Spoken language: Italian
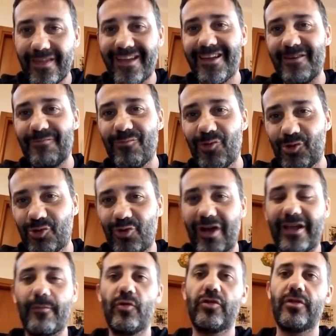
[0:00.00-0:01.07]
eh, molto,
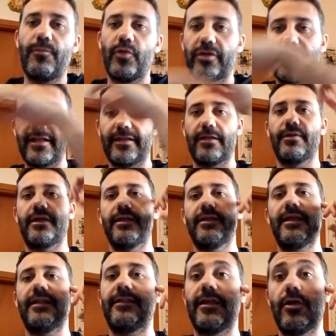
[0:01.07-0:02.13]
anche molto importante perché
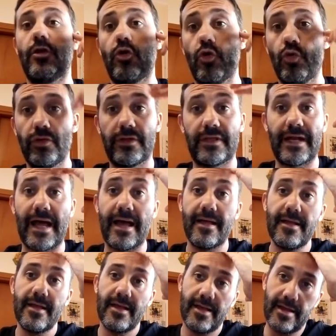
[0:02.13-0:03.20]
Dante incontra
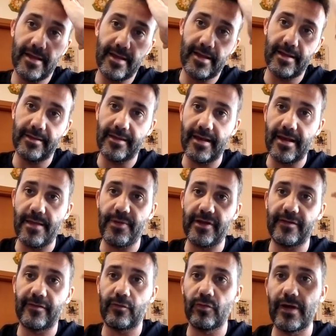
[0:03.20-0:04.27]
eh, delle
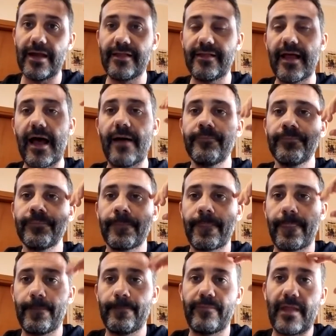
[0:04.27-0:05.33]
personalità
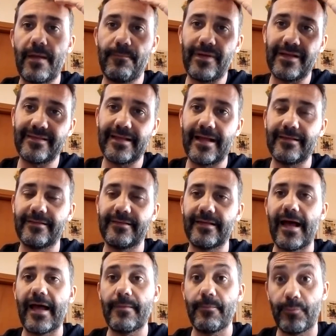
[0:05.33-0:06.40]
mh, mm,
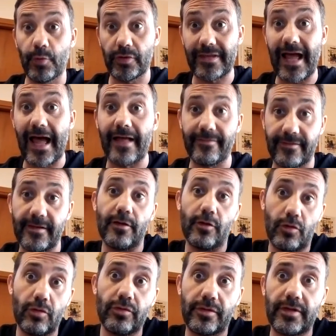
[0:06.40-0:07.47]
abbastanza importanti,
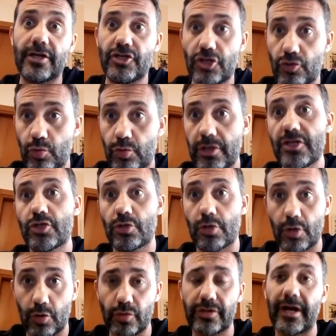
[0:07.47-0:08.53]
incontra Gesù Cristo,
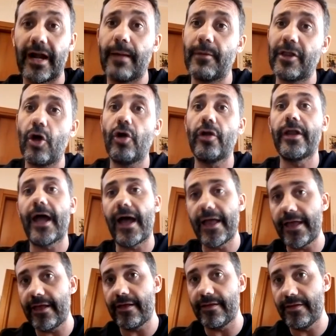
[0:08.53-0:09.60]
incontra la Madonna
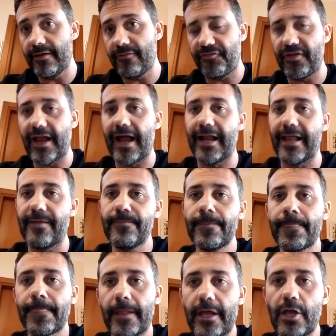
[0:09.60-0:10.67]
e nel finale
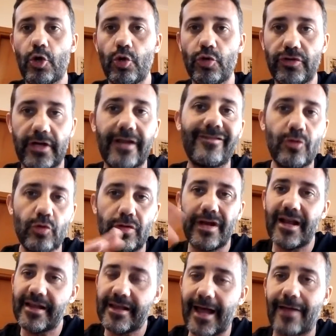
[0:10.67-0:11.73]
incontra, si
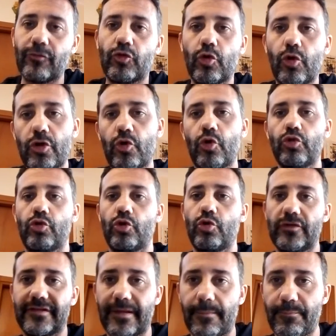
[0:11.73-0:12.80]
chiuderà il canto con l'incontro
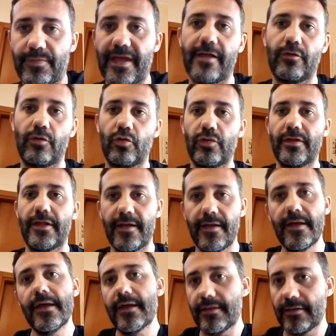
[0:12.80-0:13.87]
con San Pietro,
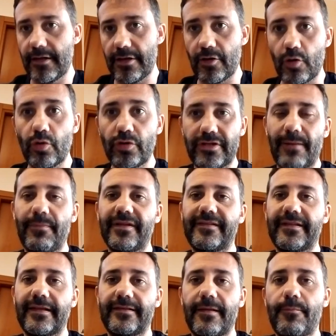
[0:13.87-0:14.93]
quindi degli incontri
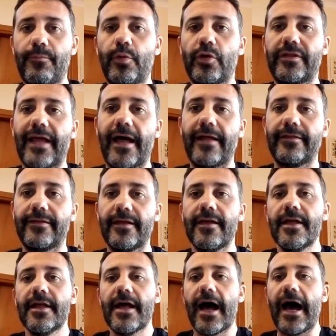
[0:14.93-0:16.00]
abbastanza importanti.
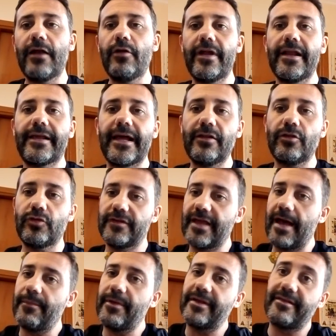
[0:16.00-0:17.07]
Allora, il canto
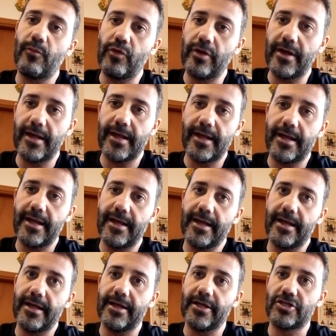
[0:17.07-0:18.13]
si apre, siamo nel
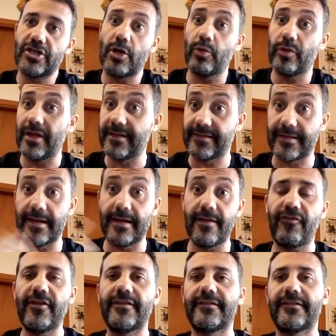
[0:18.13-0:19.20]
eh, cielo delle stelle
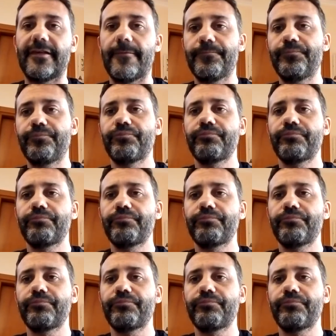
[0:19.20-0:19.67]
fisse